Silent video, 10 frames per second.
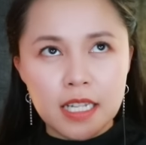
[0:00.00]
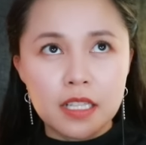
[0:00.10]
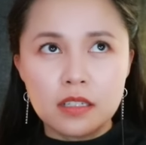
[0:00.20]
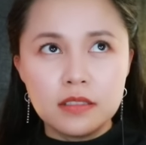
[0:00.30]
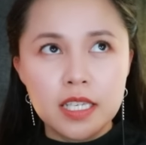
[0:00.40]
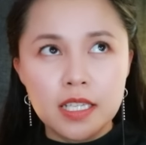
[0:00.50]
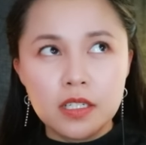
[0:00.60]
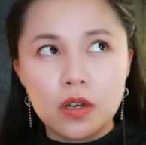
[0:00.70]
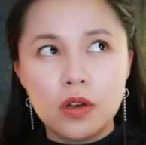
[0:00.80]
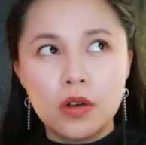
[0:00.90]
thì tự
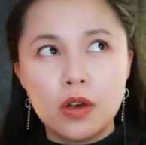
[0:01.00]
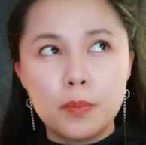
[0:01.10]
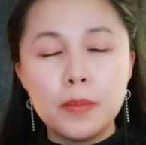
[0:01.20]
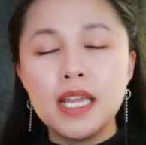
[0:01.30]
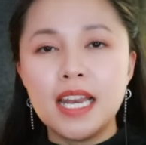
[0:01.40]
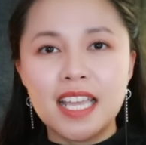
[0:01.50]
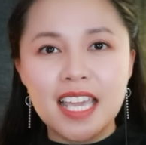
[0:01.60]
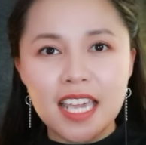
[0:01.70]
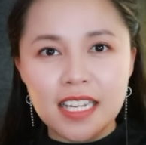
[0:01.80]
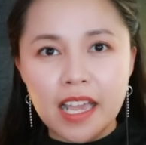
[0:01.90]
nhiên mi lại nghe